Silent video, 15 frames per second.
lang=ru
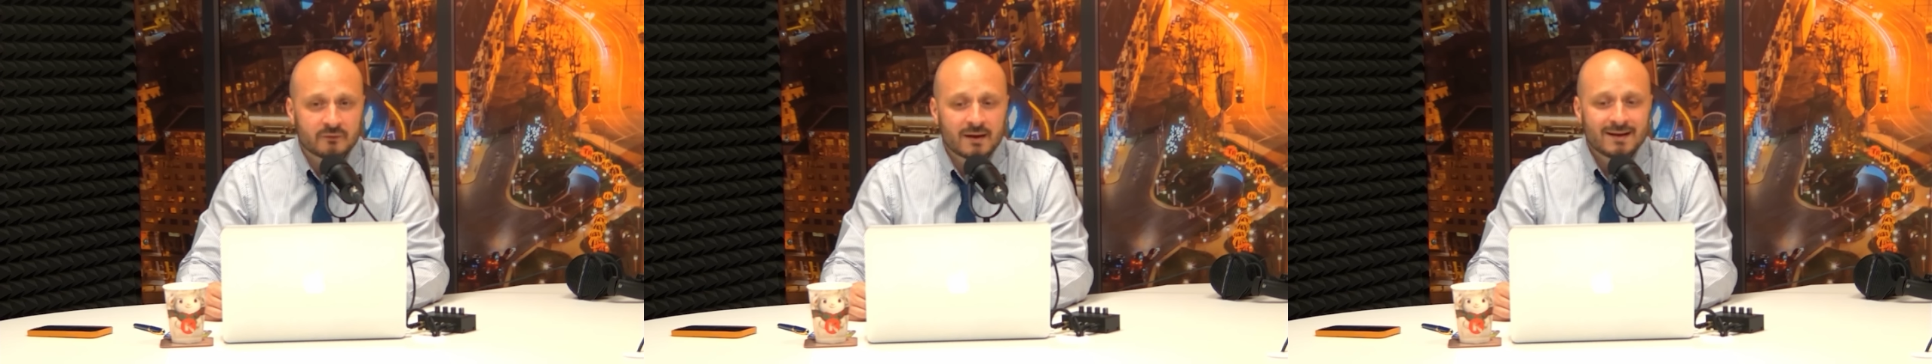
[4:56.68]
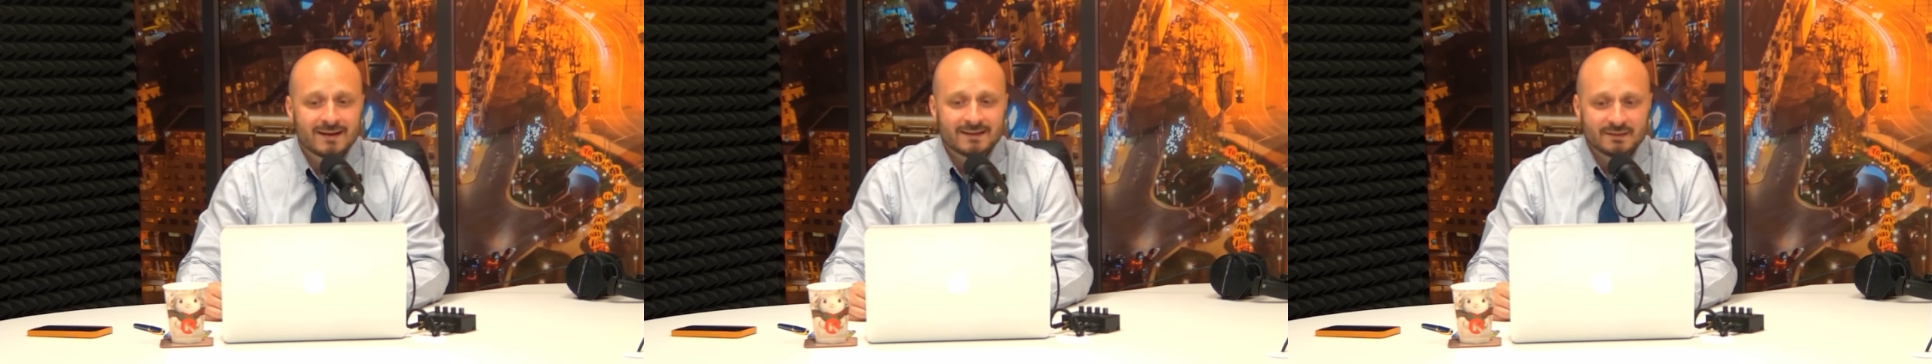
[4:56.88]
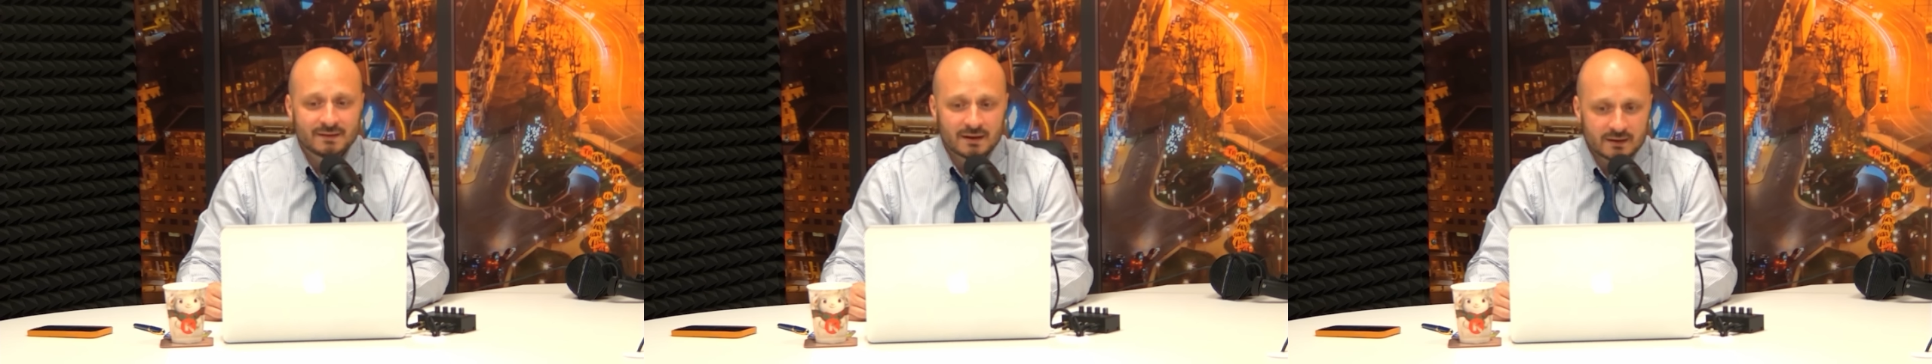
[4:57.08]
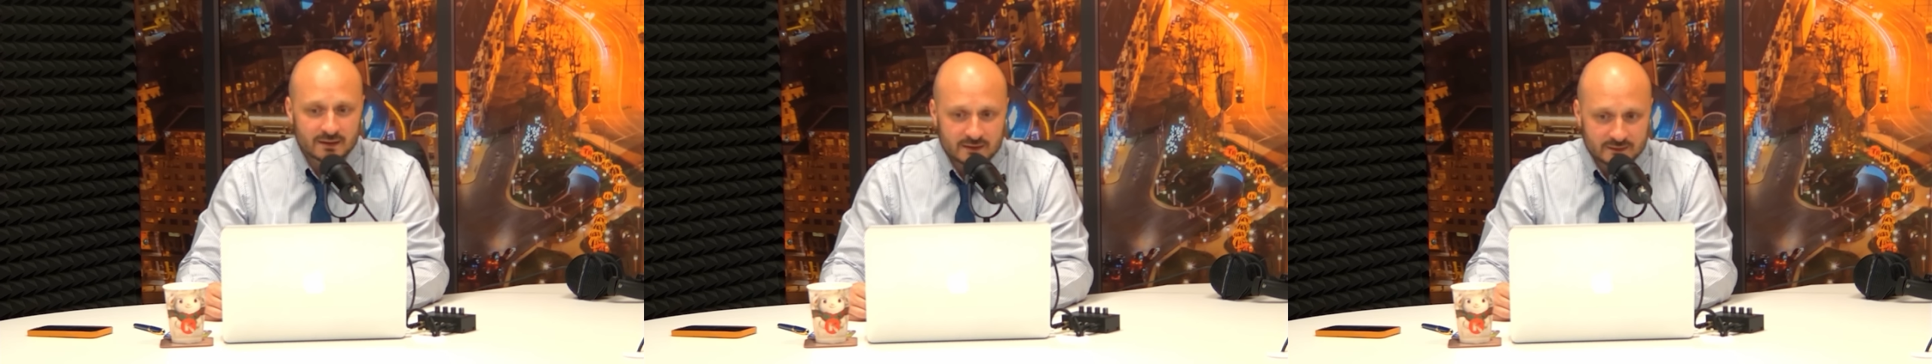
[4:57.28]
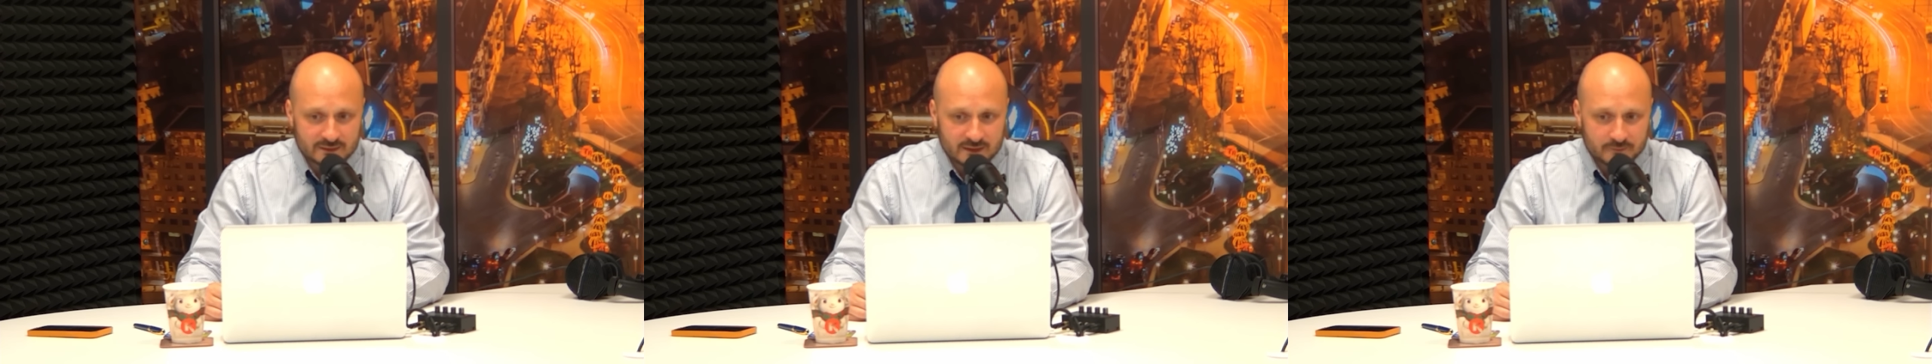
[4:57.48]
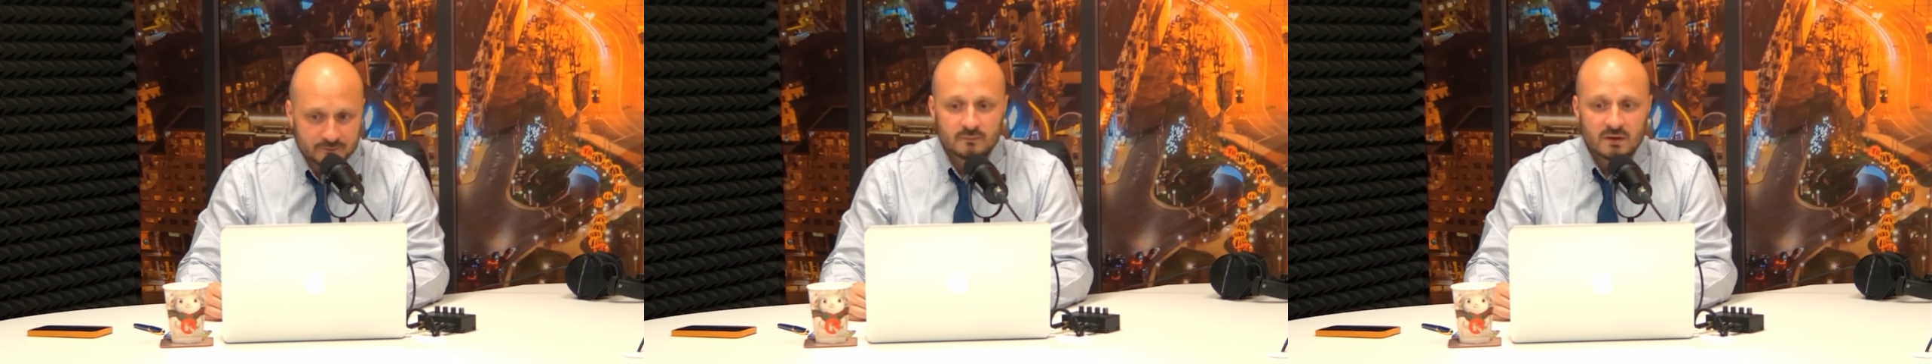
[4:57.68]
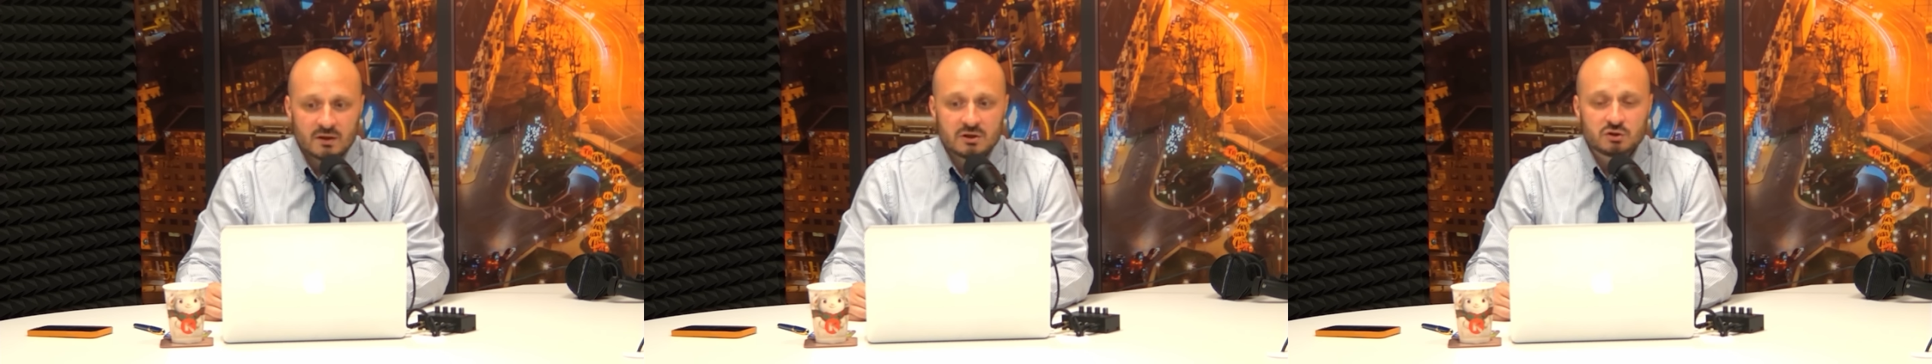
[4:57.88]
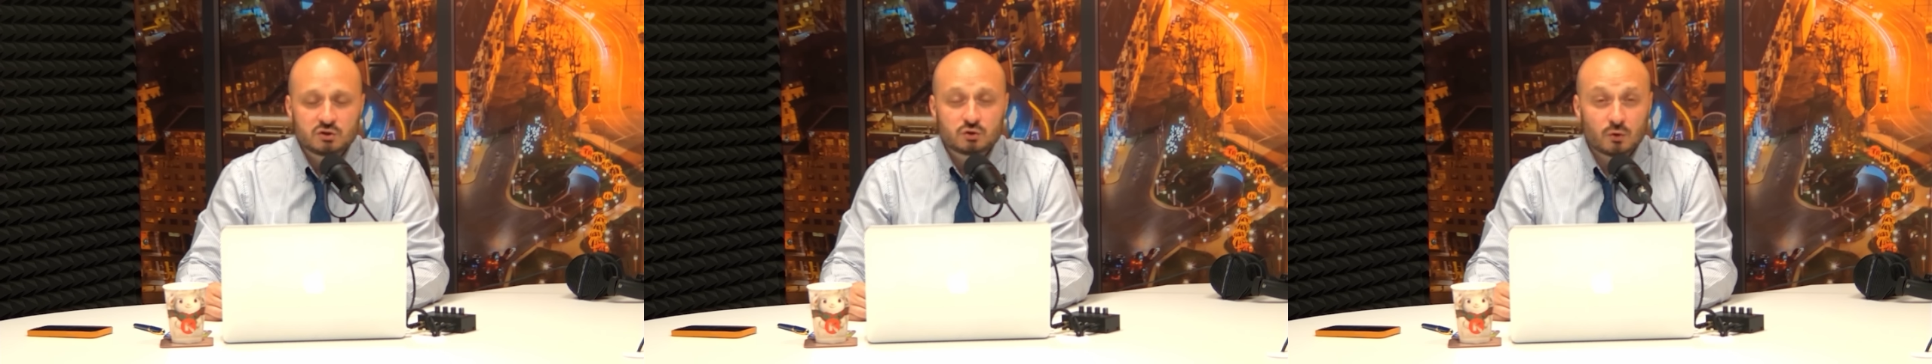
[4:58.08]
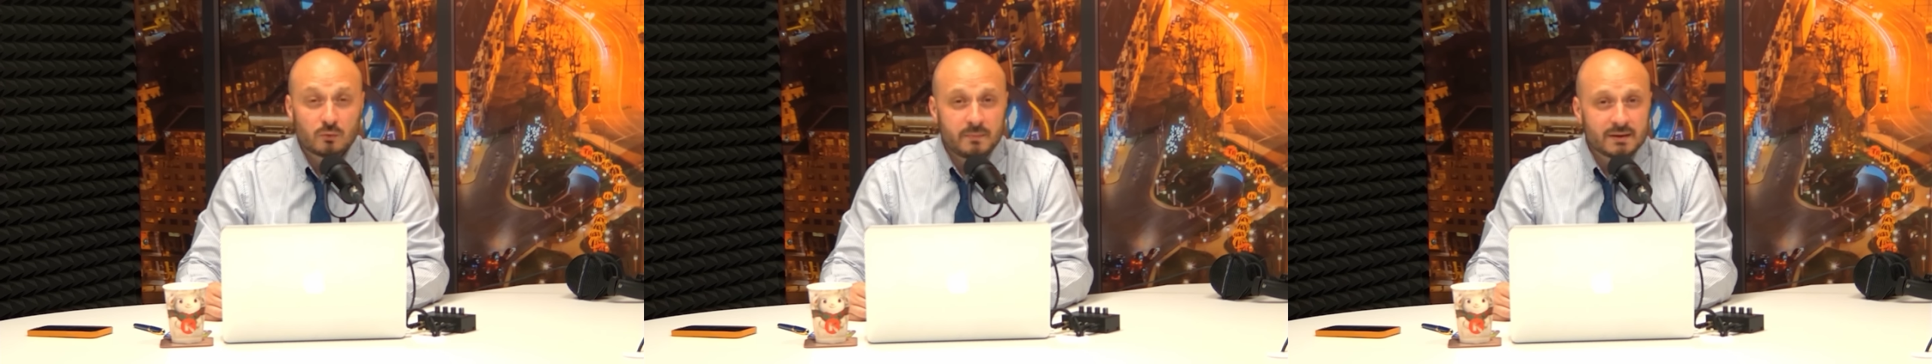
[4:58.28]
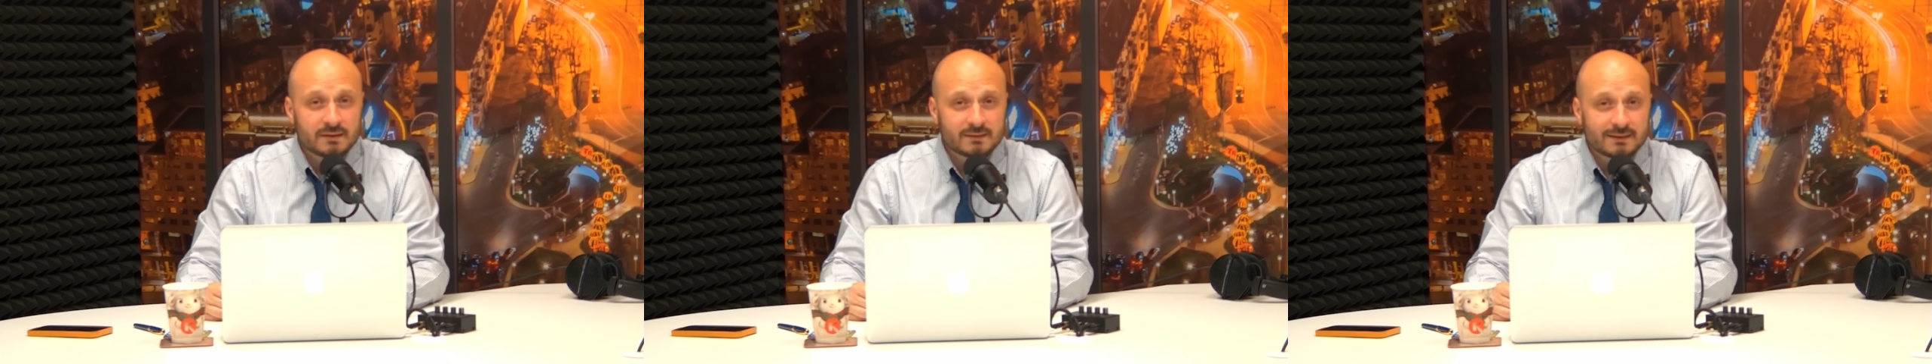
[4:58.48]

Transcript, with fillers: на рынке, инструмент